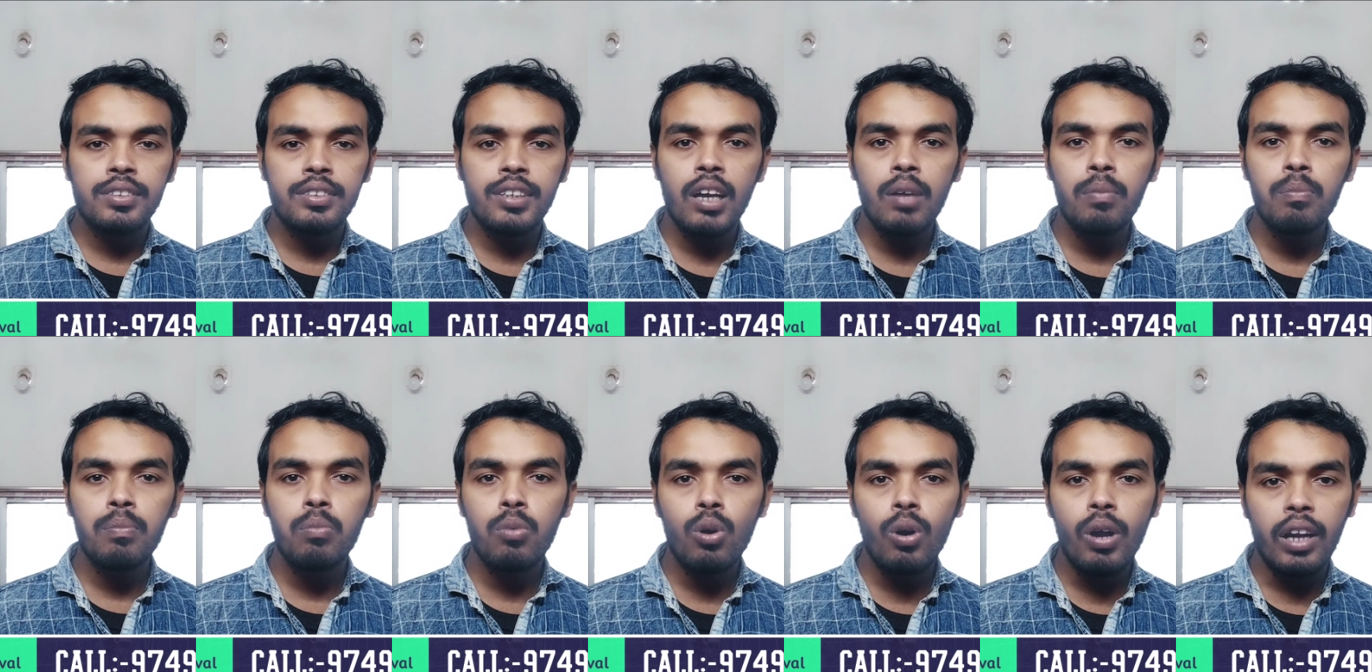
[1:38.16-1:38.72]

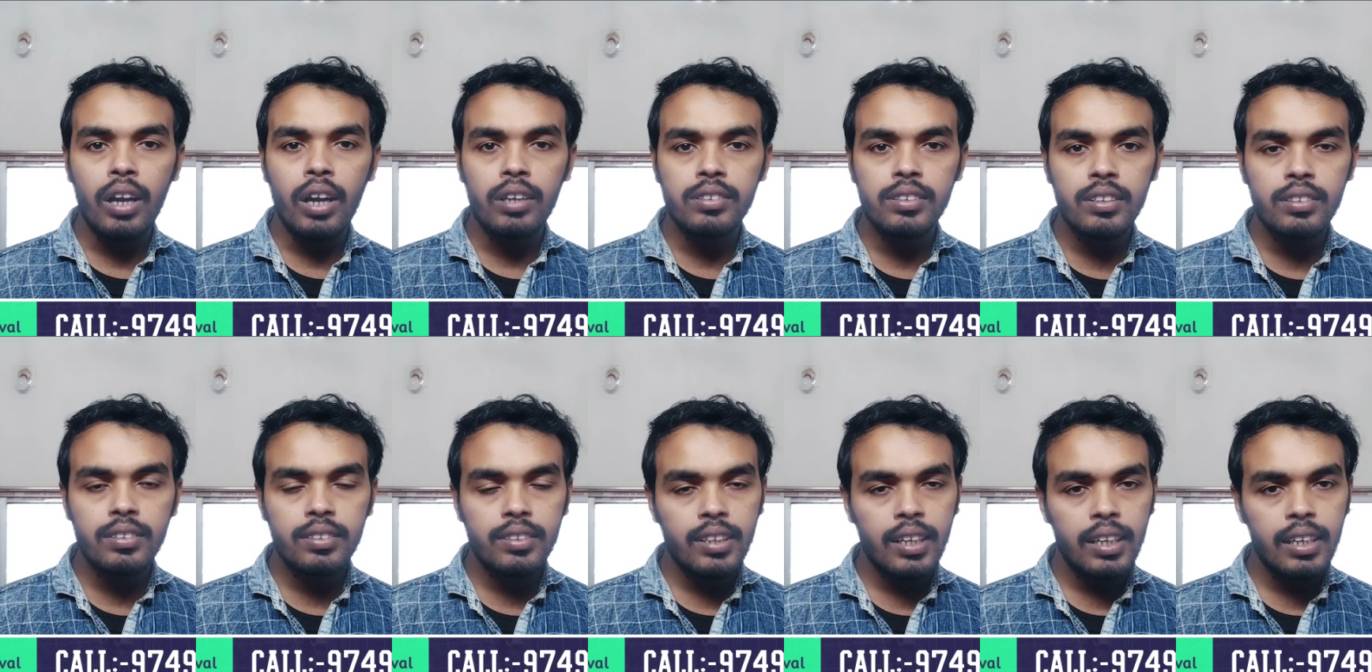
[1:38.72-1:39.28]
जब वो
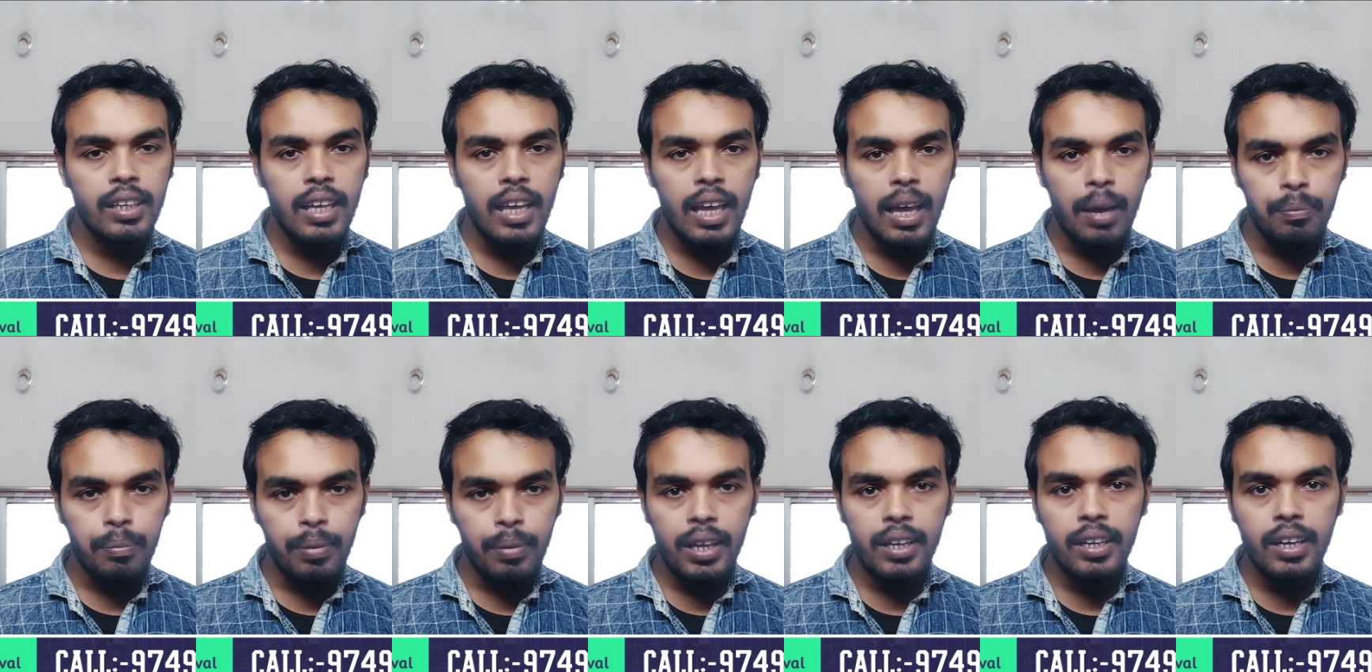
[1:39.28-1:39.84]
एडसेंस के लिए
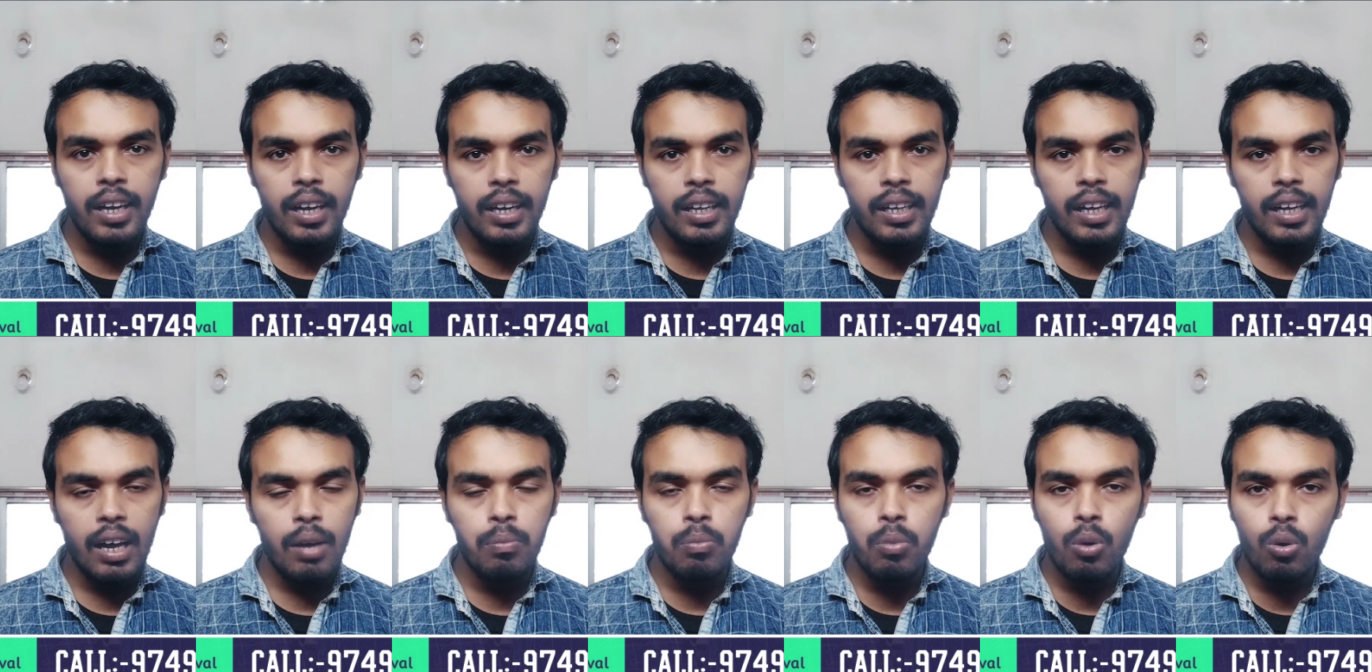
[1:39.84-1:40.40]
अप्लाई
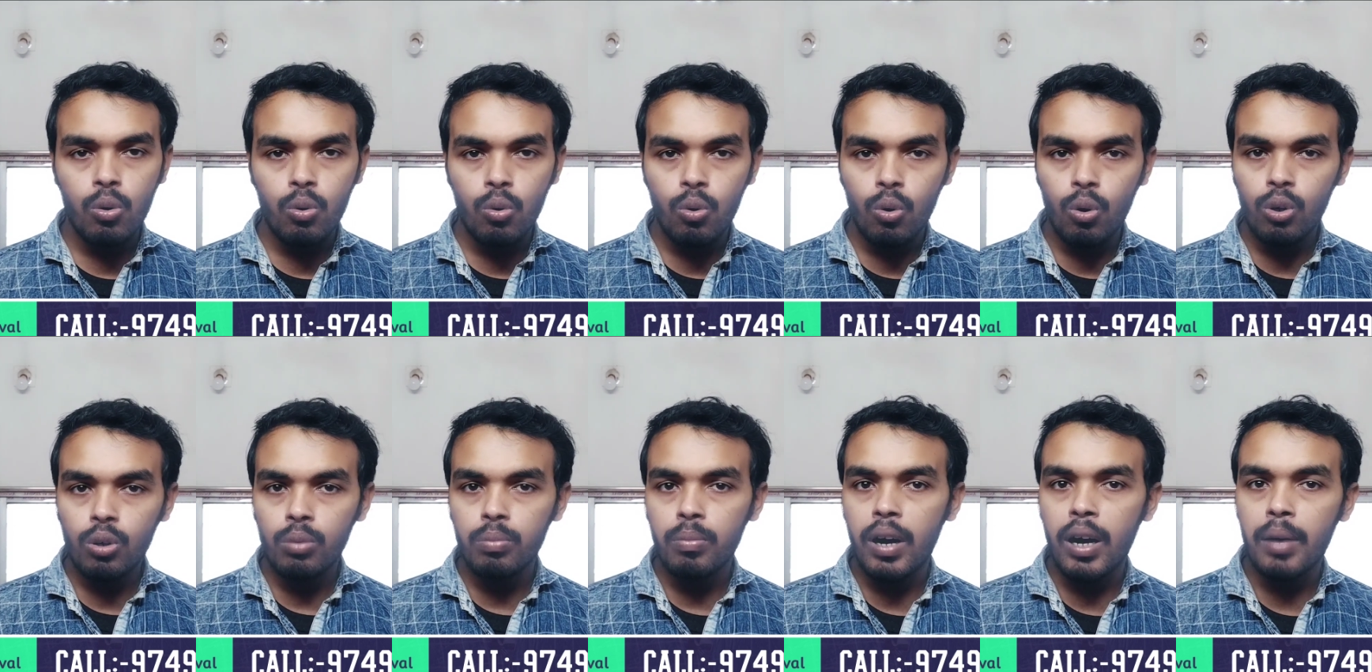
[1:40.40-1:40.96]
करेगा वो
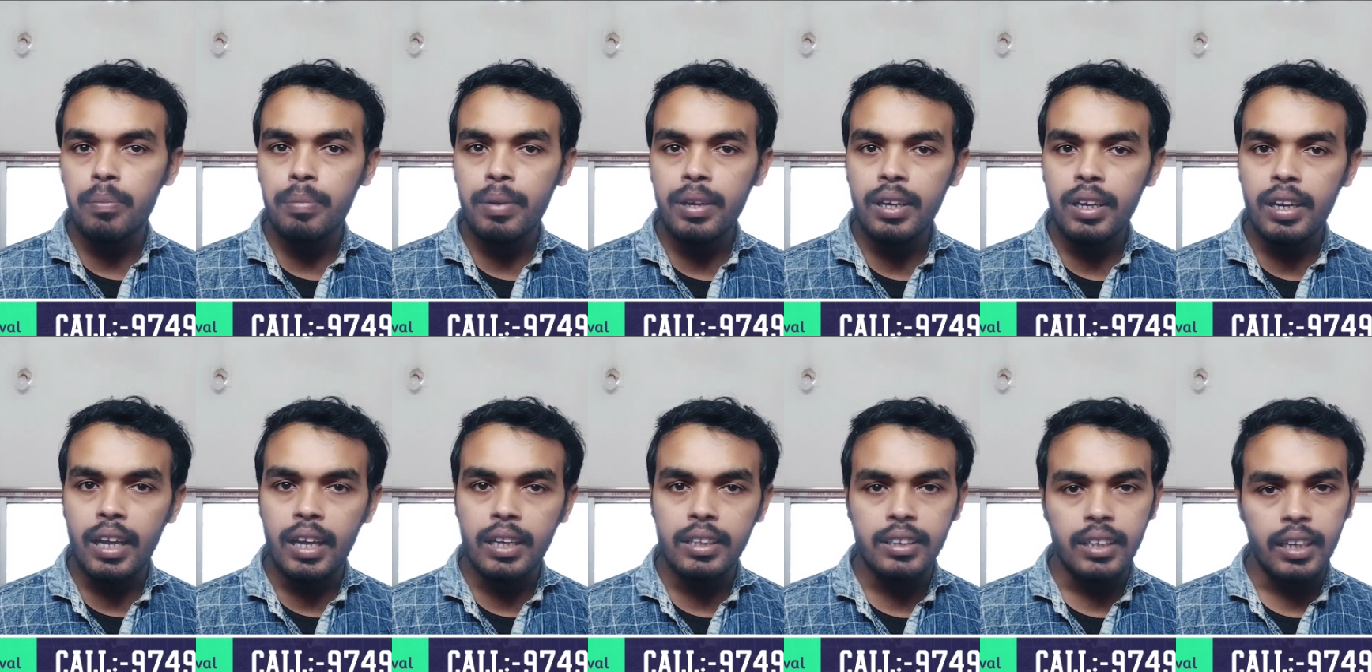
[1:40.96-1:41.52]
कोड वहाँ पे
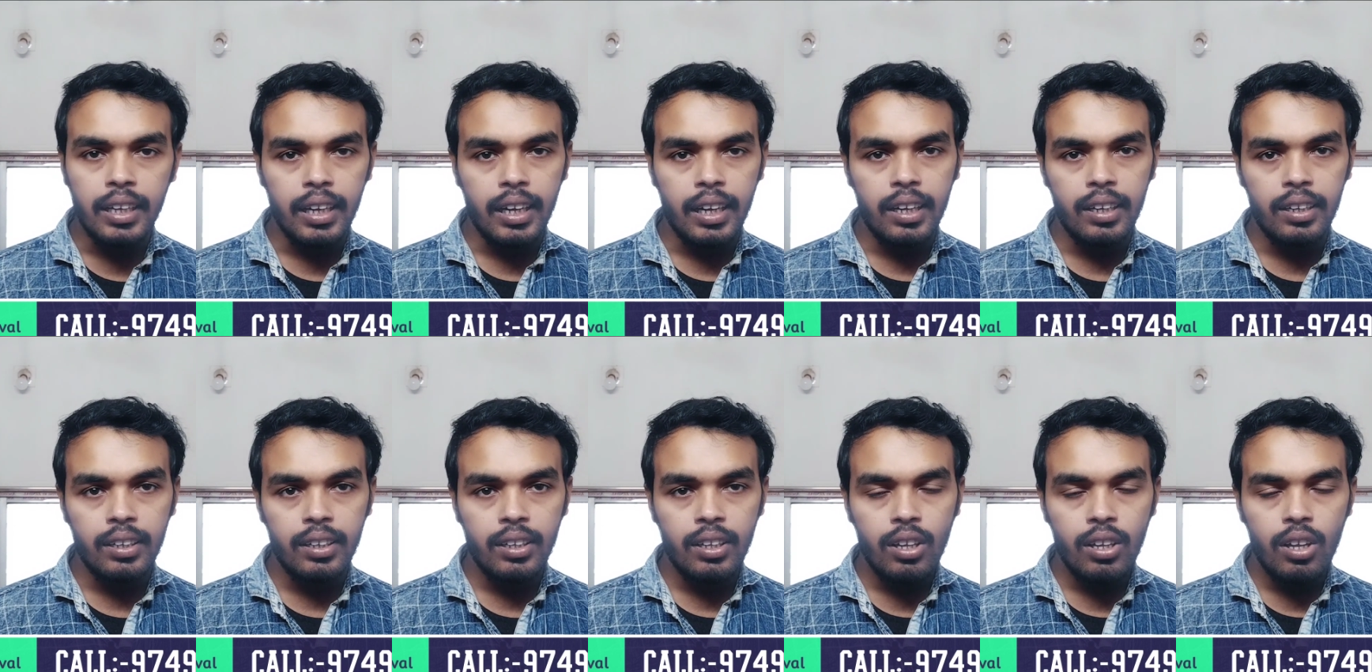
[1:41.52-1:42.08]
रह जाएगा